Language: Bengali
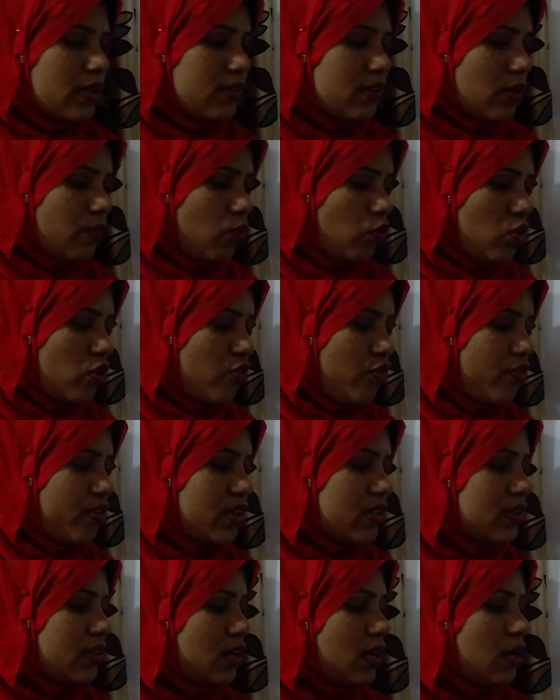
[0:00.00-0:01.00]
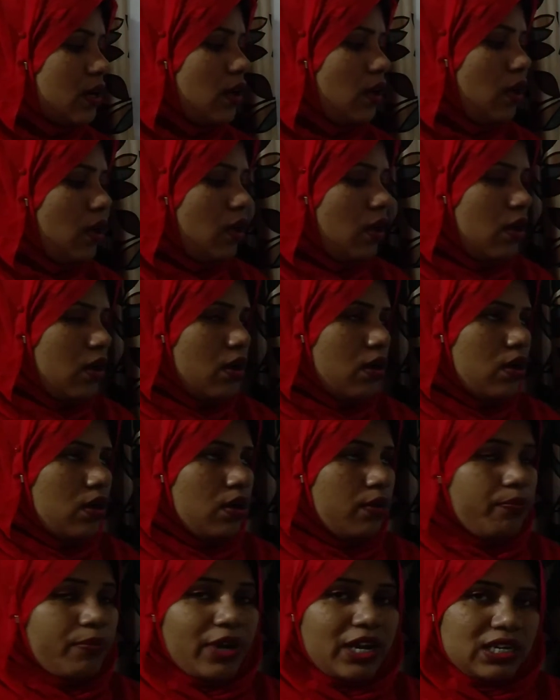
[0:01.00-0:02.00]
আছে মৌলভীবাজার
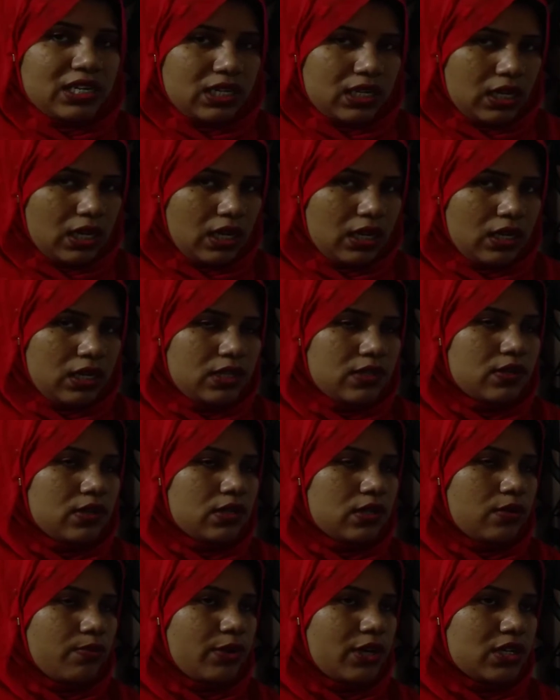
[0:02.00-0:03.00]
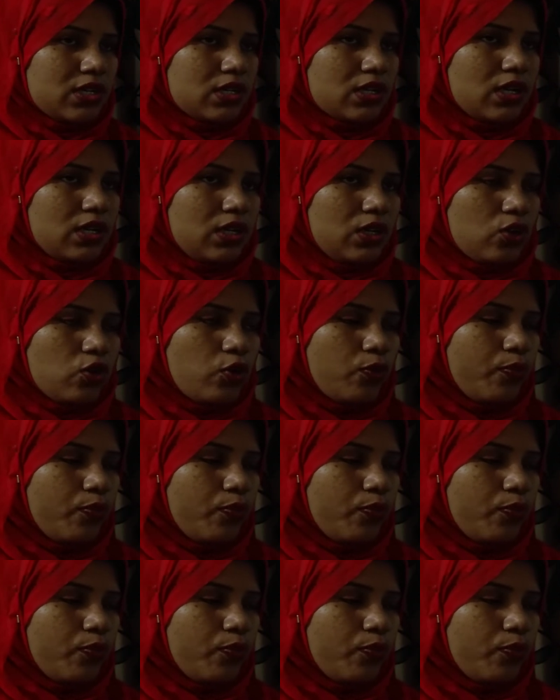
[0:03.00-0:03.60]
বাঁশখালী যেটা বাঁশখালী ইকো